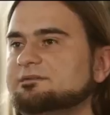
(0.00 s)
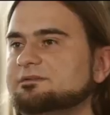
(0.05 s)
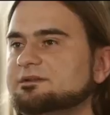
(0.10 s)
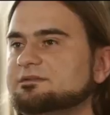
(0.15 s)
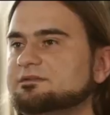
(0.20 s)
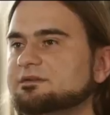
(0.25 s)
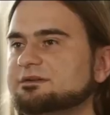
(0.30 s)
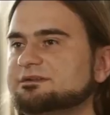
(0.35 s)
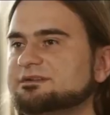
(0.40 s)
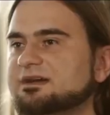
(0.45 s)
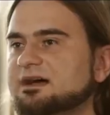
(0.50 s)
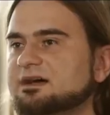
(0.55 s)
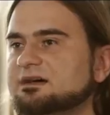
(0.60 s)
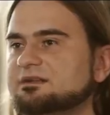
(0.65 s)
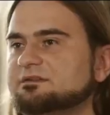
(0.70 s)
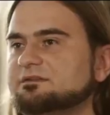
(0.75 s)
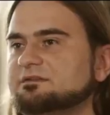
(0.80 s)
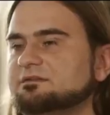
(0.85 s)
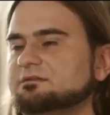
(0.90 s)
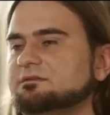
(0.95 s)
Greift ein
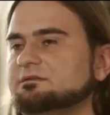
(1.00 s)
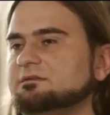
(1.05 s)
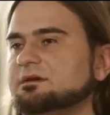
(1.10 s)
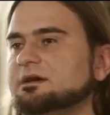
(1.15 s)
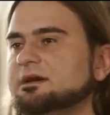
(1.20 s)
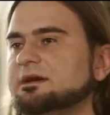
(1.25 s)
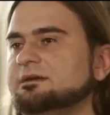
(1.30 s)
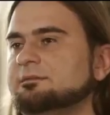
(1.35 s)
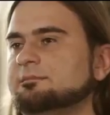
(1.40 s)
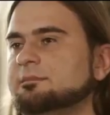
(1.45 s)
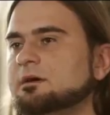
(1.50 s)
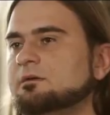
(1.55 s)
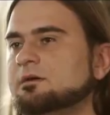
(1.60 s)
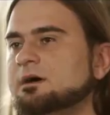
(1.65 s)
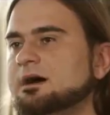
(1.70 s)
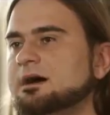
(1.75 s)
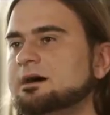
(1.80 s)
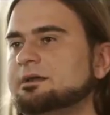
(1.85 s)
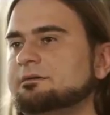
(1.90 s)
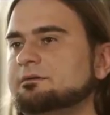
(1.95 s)
Soldat eine
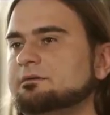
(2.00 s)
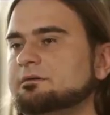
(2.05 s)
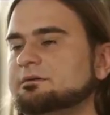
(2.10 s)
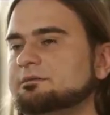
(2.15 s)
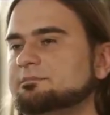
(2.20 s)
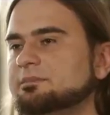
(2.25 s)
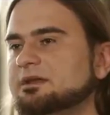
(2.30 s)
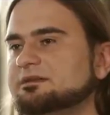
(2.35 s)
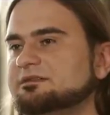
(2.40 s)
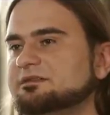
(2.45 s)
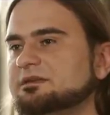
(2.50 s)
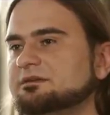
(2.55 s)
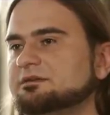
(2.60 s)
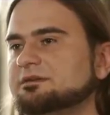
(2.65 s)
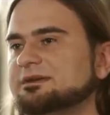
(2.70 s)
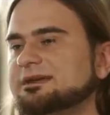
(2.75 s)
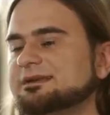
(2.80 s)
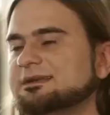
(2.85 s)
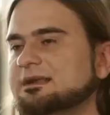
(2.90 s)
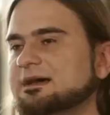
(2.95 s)
Mauer an und platziert
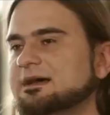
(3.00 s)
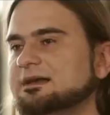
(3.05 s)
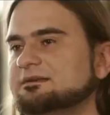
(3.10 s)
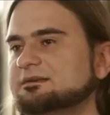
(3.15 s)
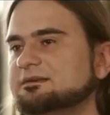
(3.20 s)
dort eine